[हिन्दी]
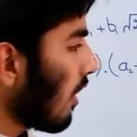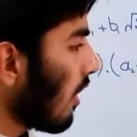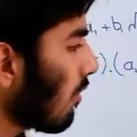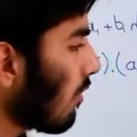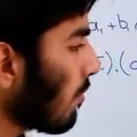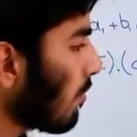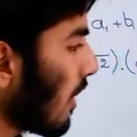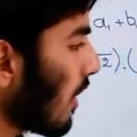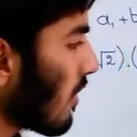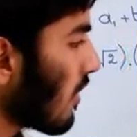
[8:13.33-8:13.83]

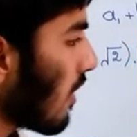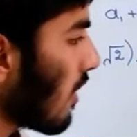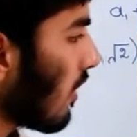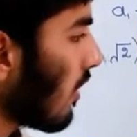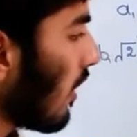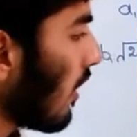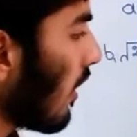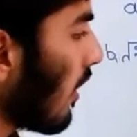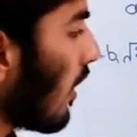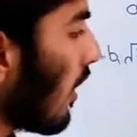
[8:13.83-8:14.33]
अब हम देख
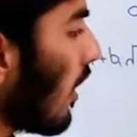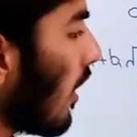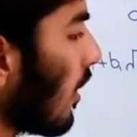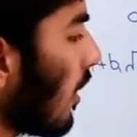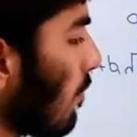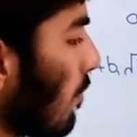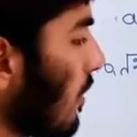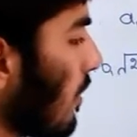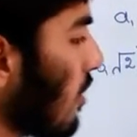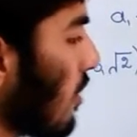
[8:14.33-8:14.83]
सकते हैं कि
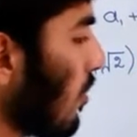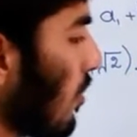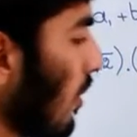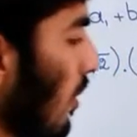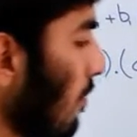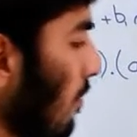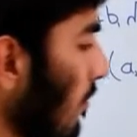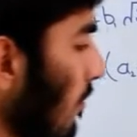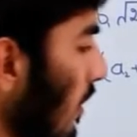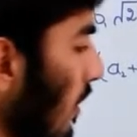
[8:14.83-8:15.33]
ये नंबर
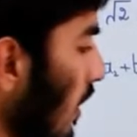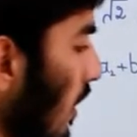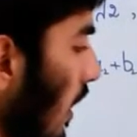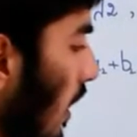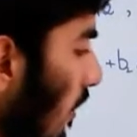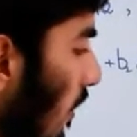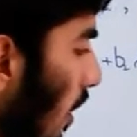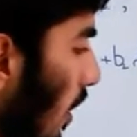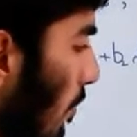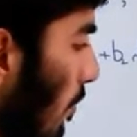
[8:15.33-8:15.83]
जो
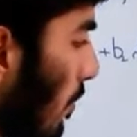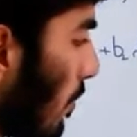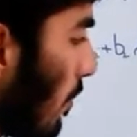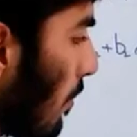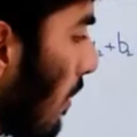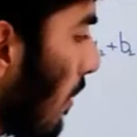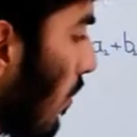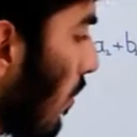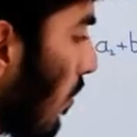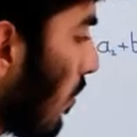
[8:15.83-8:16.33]
है ये वाला
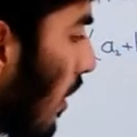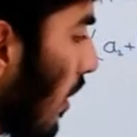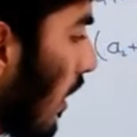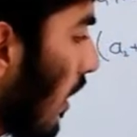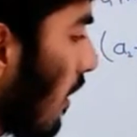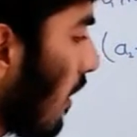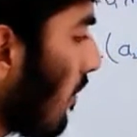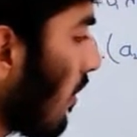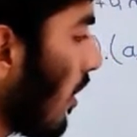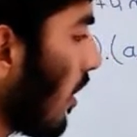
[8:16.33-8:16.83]
नंबर भी क्योंकि
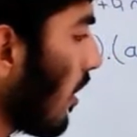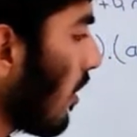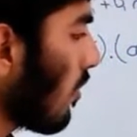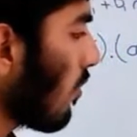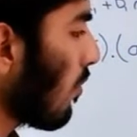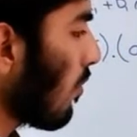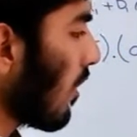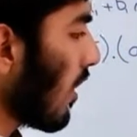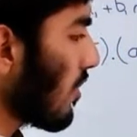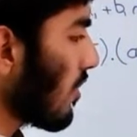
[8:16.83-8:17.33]
ए वन
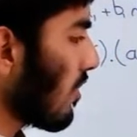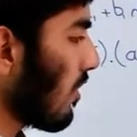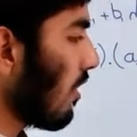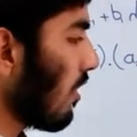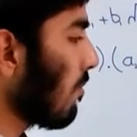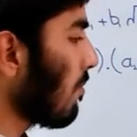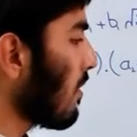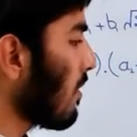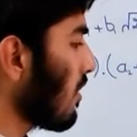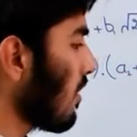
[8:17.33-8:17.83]
ए टू
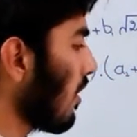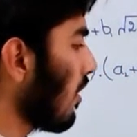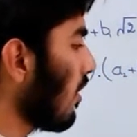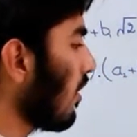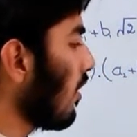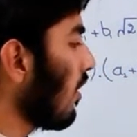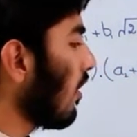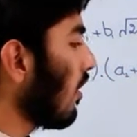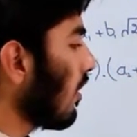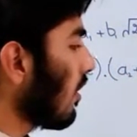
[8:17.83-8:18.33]
रैशनल नंबर्स
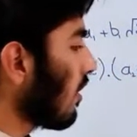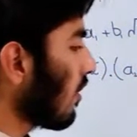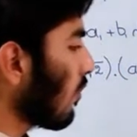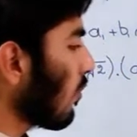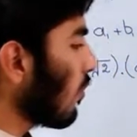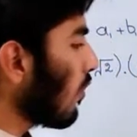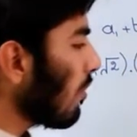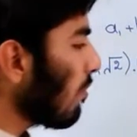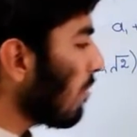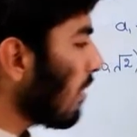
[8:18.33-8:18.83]
हैं
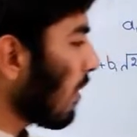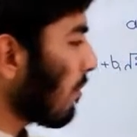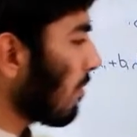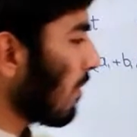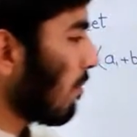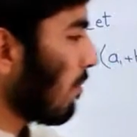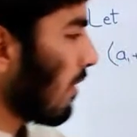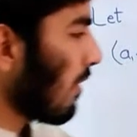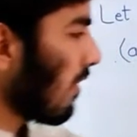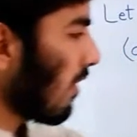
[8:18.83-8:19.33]
कोई भी
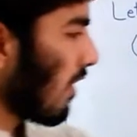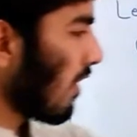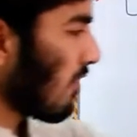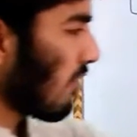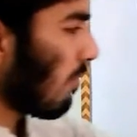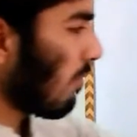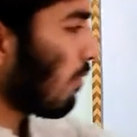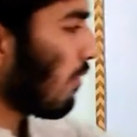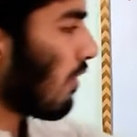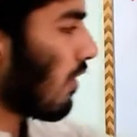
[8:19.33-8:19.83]
आप नंबर इधर
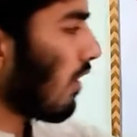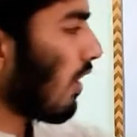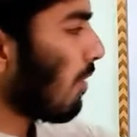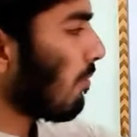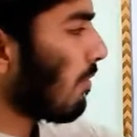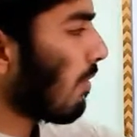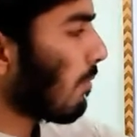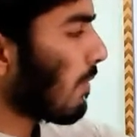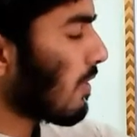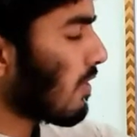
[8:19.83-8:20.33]
रैशनल पुट
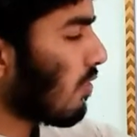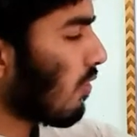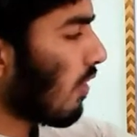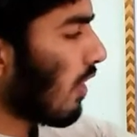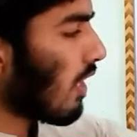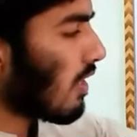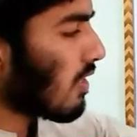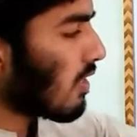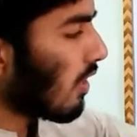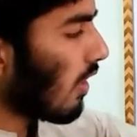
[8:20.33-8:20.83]
करें हमारे पास
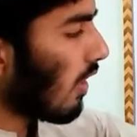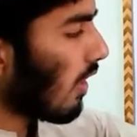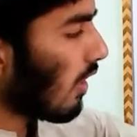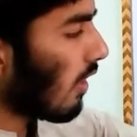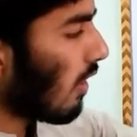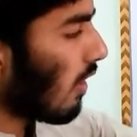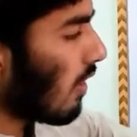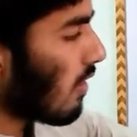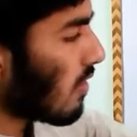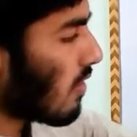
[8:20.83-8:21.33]
जो आंसर
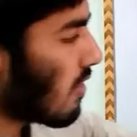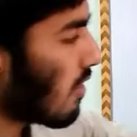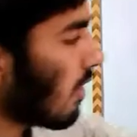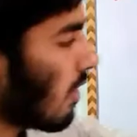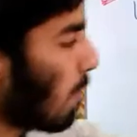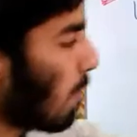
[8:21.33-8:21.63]
आएगा इस